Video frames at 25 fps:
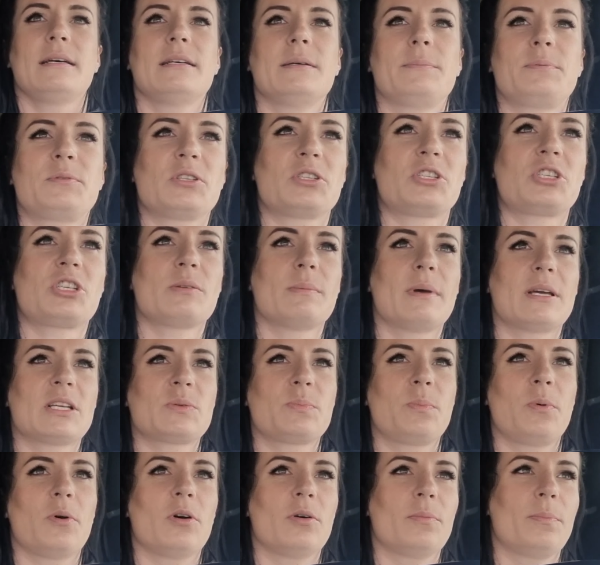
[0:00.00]
y,
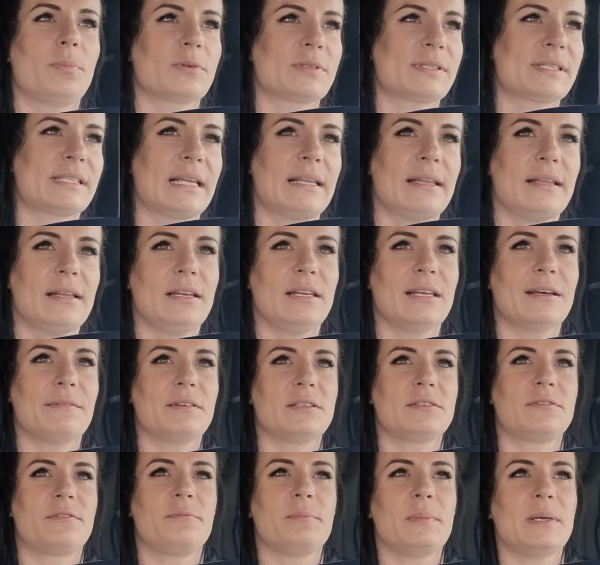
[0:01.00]
przytrzymać, bo, bo stanęli
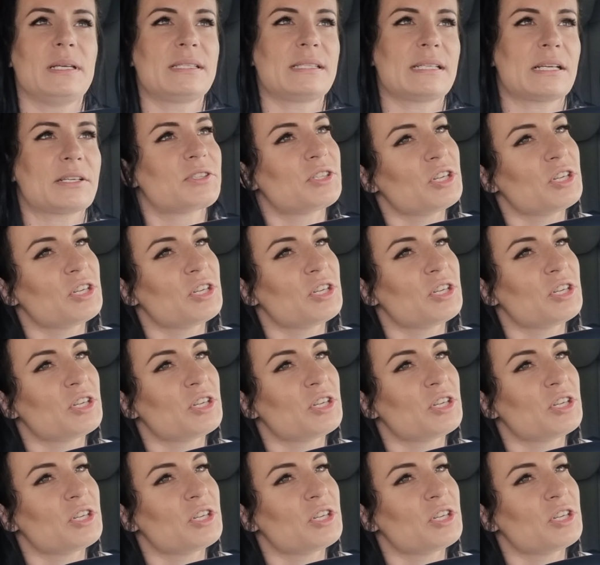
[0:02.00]
nawet w miejscach,